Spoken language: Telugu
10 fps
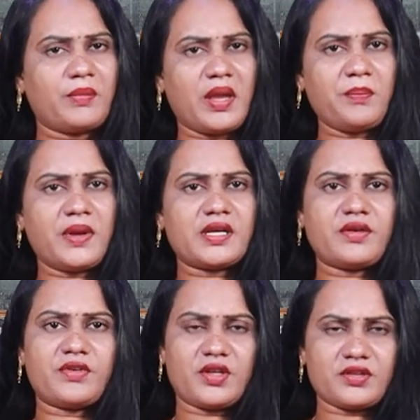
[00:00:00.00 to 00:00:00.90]
మేం
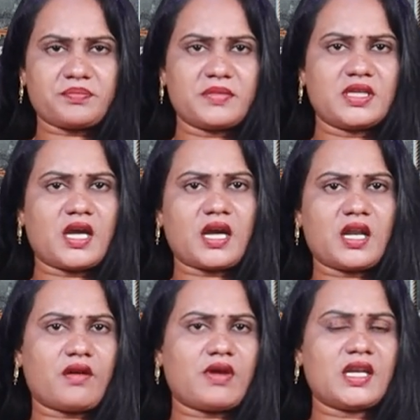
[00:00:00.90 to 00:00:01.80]
పెట్టే వీడియోస్ మీ దాకా
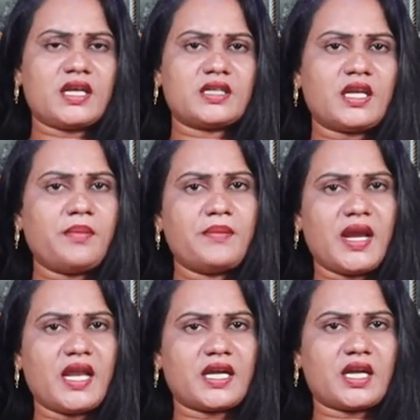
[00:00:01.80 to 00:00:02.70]
రావాలి అంటే
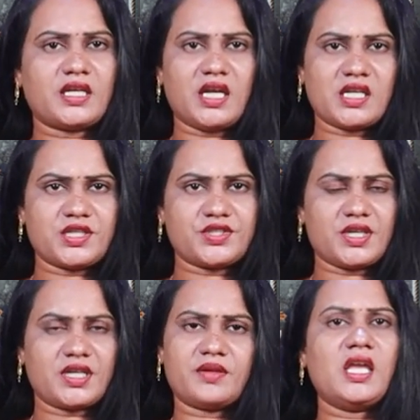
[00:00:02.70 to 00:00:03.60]
బెల్ ఐకాన్ని క్లిక్
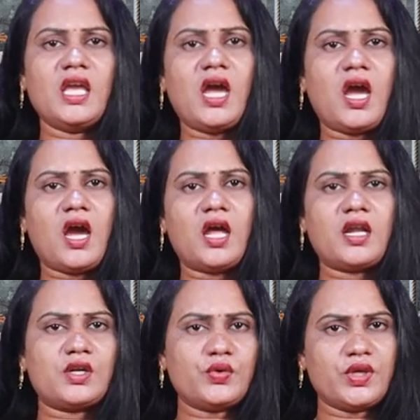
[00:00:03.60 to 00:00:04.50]
చేయండి ఈ
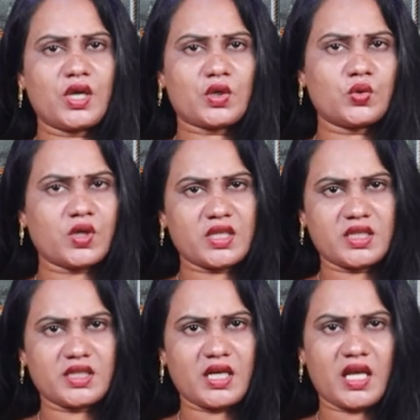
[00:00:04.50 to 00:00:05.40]
ఆహారాలు ఎక్కువగా
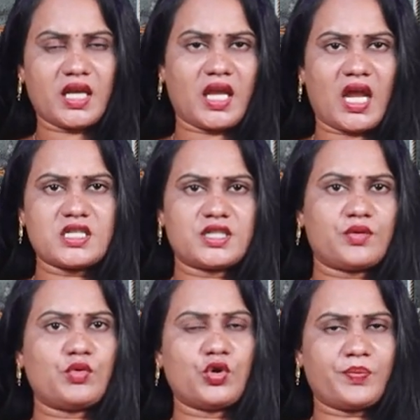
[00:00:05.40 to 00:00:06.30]
తింటే
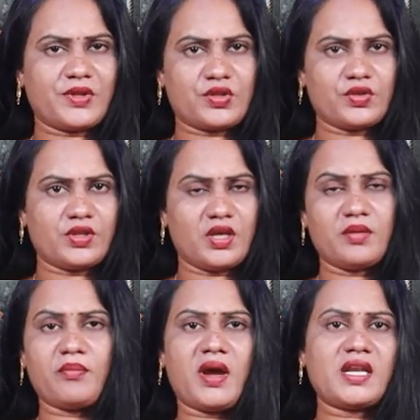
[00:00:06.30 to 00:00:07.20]
కాల్షియం లోపిస్తుంది
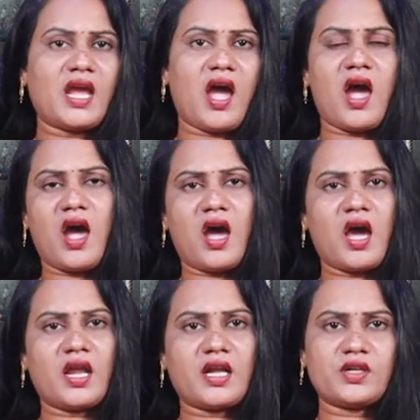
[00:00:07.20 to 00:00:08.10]
మరి ఆ
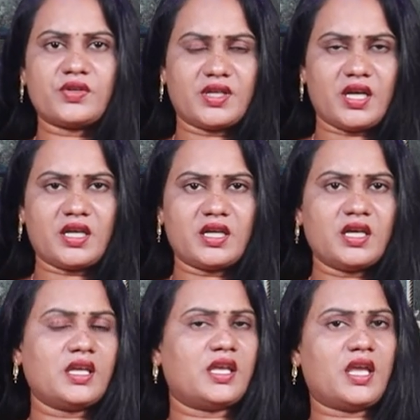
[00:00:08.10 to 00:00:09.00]
ఆహారాలు ఏంటి
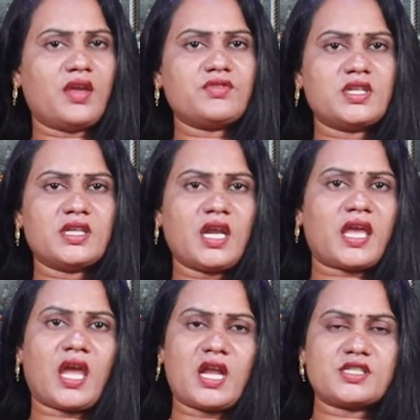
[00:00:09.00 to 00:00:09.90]
ఏవి తింటే
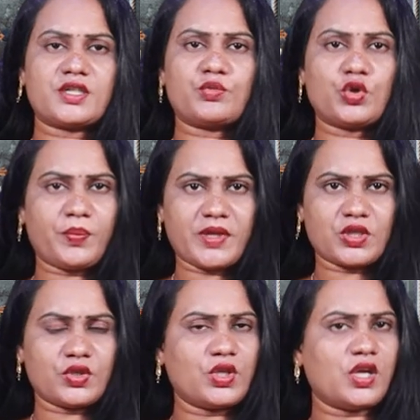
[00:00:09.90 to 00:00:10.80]
కాల్షియం
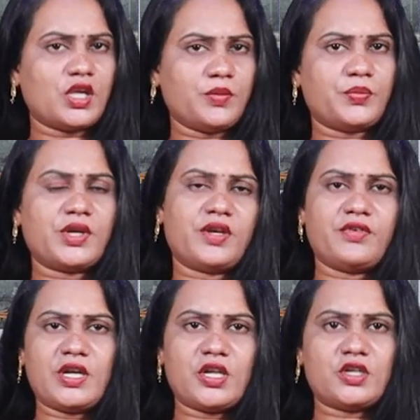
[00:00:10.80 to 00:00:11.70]
లోపిస్తుందో ఇప్పుడు ఈ
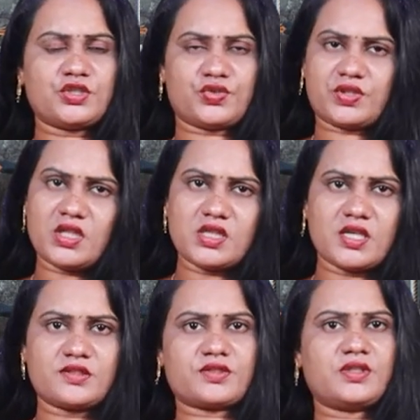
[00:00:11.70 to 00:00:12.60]
వీడియోలో చూసి
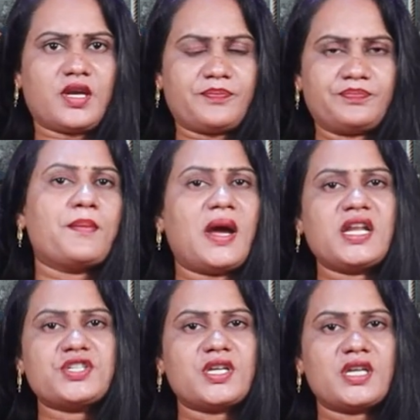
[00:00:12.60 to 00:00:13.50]
తెలుసుకుందాం మన
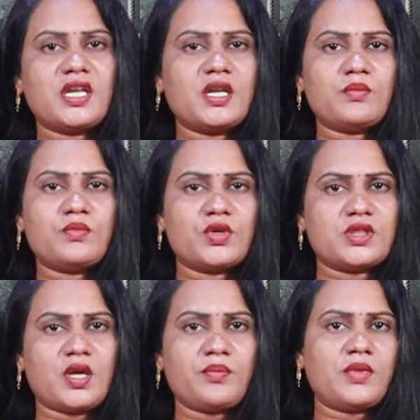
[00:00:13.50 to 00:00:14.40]
శరీరం
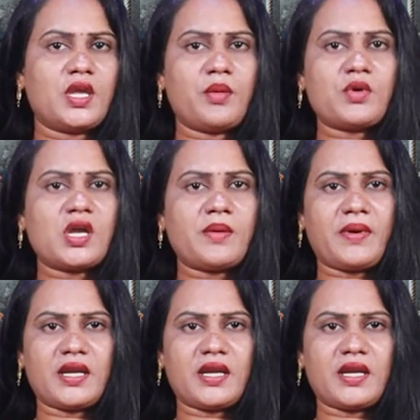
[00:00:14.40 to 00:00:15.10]
మొత్తం ఎముకల